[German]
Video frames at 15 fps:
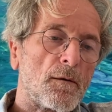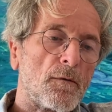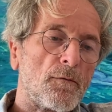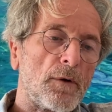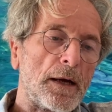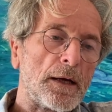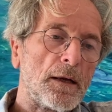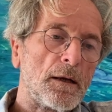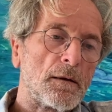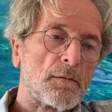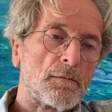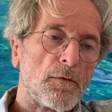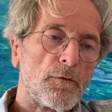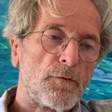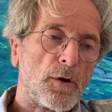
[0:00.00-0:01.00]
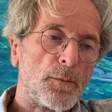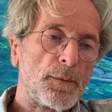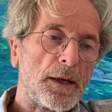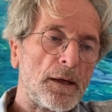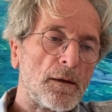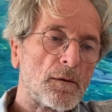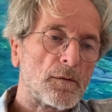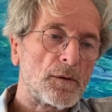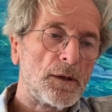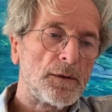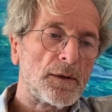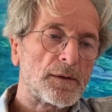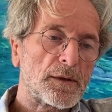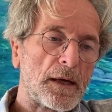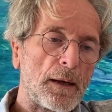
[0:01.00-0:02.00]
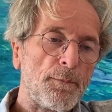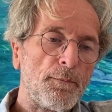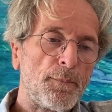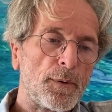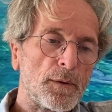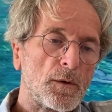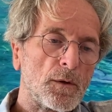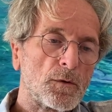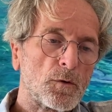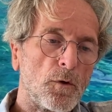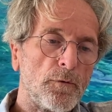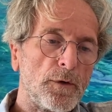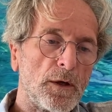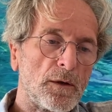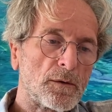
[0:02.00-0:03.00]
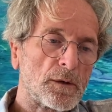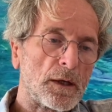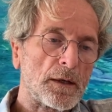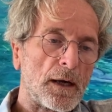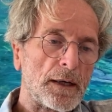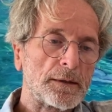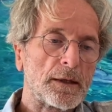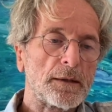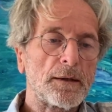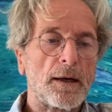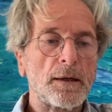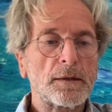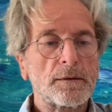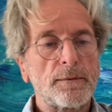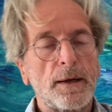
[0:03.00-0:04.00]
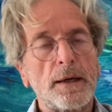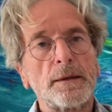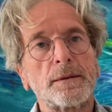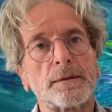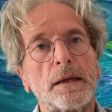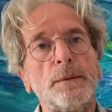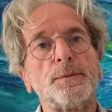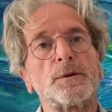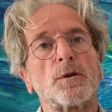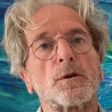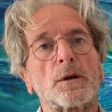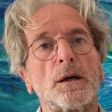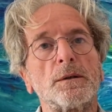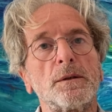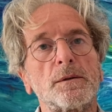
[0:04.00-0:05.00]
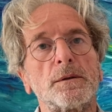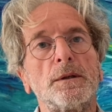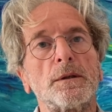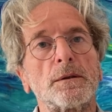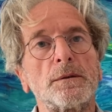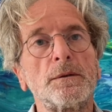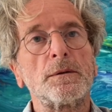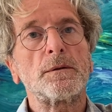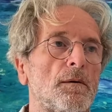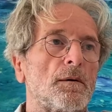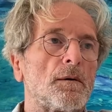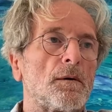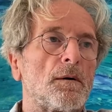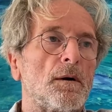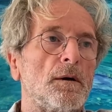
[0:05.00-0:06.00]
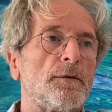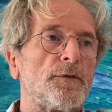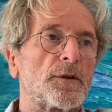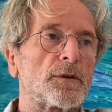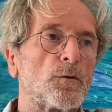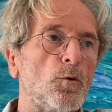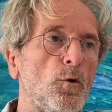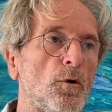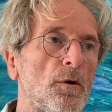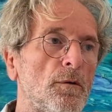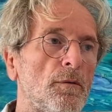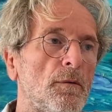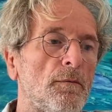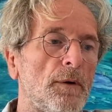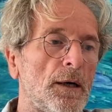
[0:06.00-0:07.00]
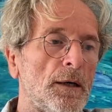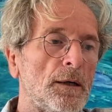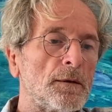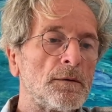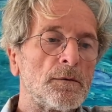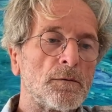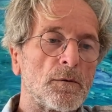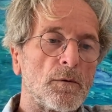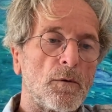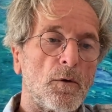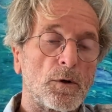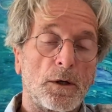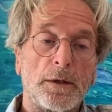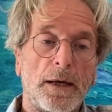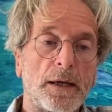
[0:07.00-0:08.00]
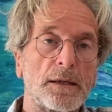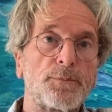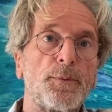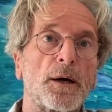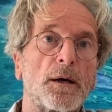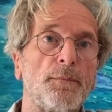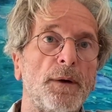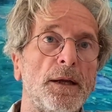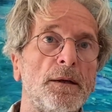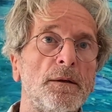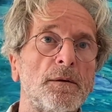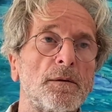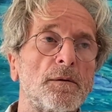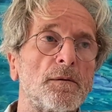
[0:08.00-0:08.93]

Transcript: weil für mich dieses Camp, so wie es dann angedacht war, selbstorganisierend, ein Versuch war oder ein Experiment,